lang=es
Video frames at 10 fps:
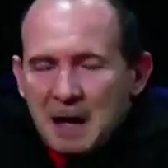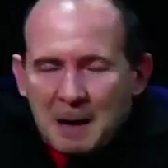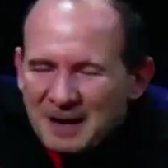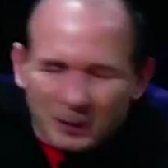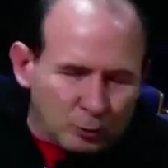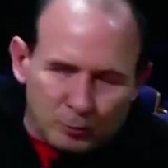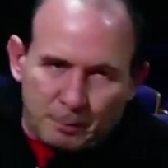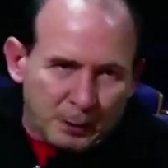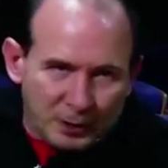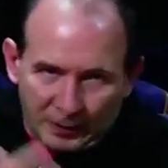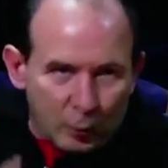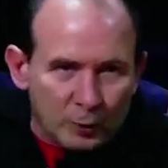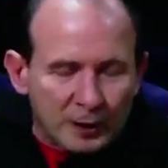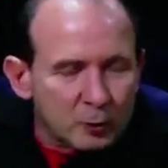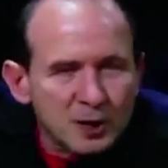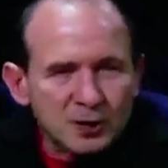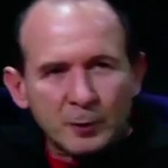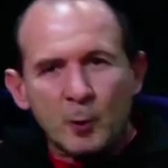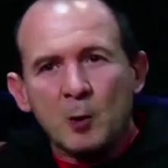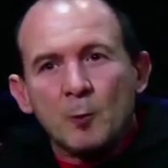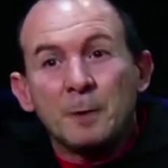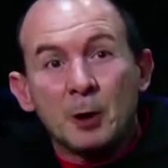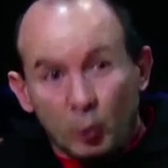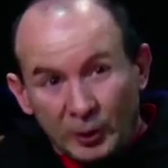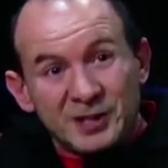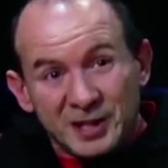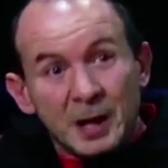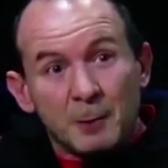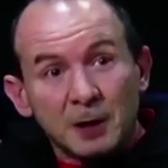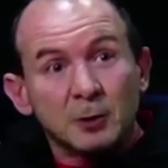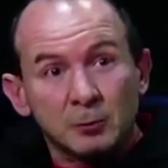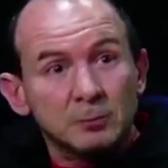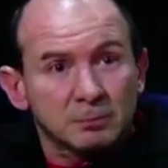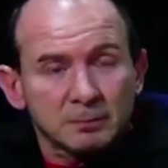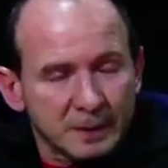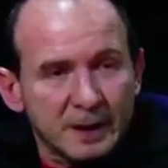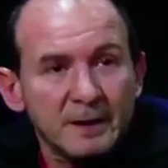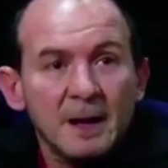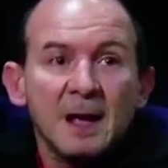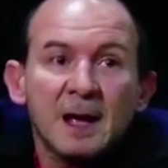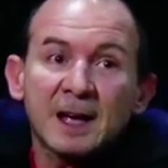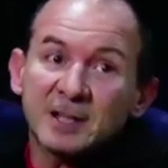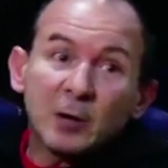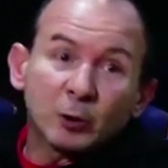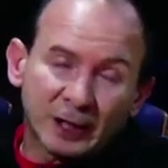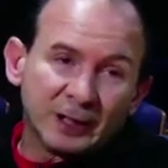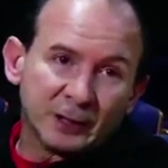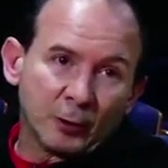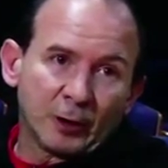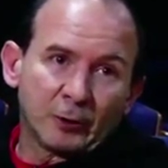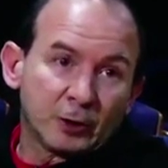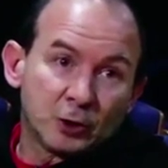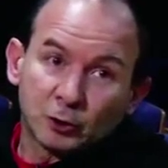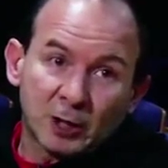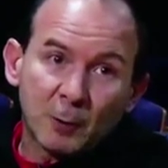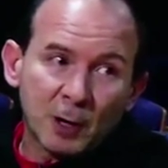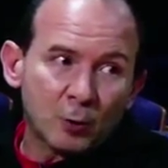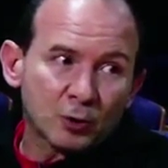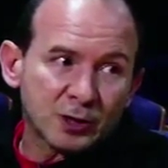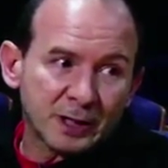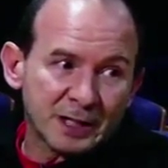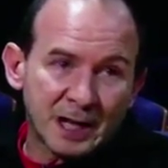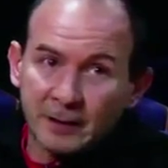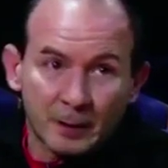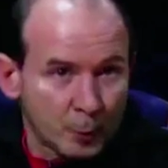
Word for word: abarco, pero ya digo que hay cosas que no hago, pero lo que sí que abarco eh, es en lo técnico, quiero decir, yo trabajo sin nadie